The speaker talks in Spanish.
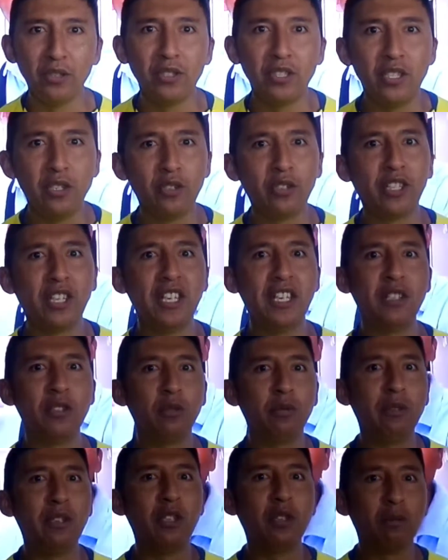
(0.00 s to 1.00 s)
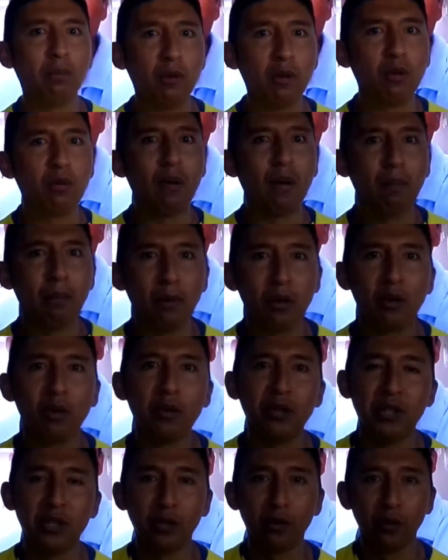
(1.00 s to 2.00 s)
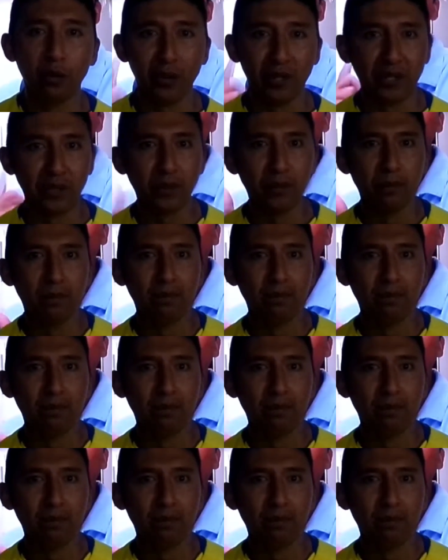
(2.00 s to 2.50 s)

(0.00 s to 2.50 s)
sino que ir subiendo poco a poco y todo eso.